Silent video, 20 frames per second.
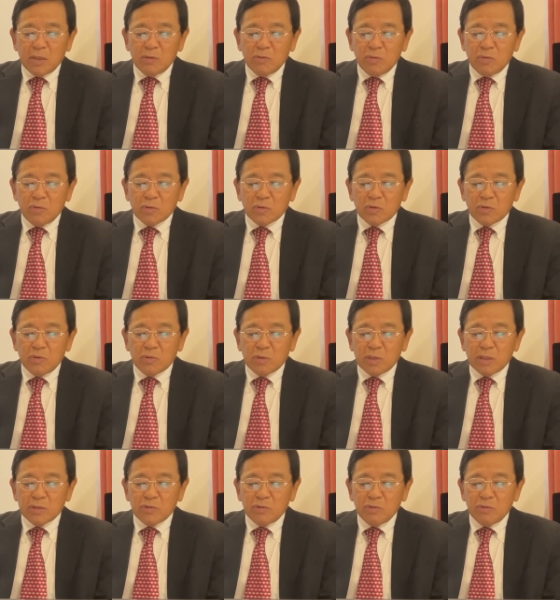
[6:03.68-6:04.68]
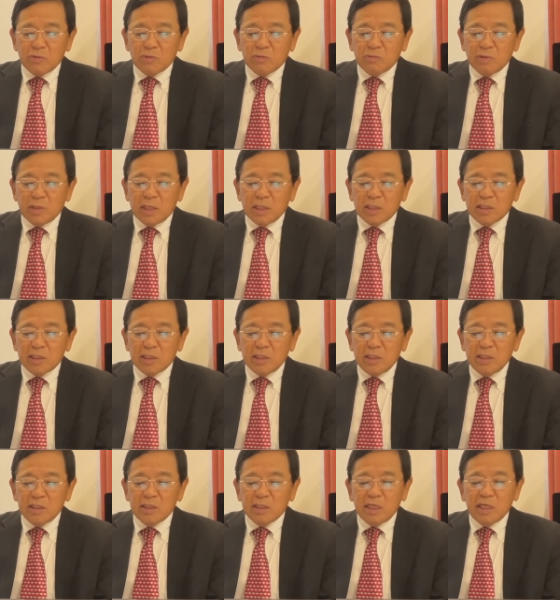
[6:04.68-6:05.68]
の教科教育は
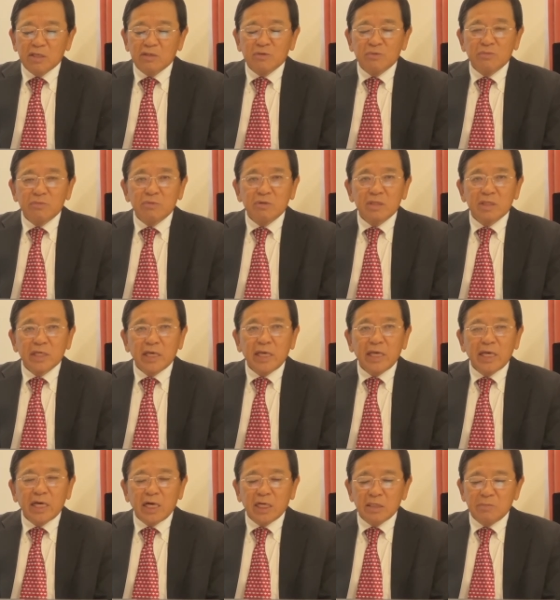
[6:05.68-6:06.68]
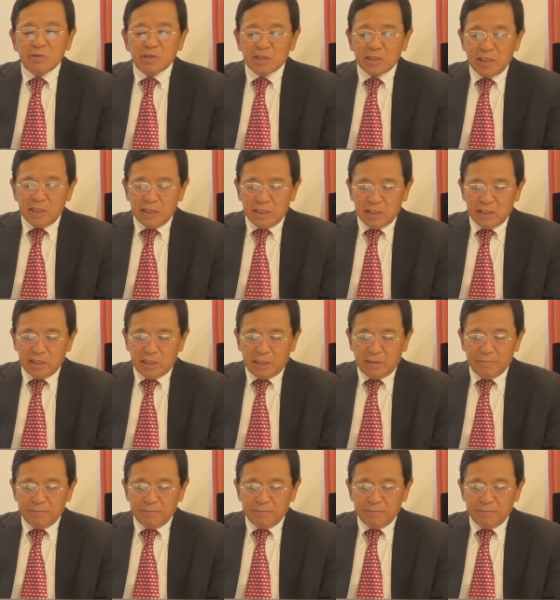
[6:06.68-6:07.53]
申請区分さえありませんでした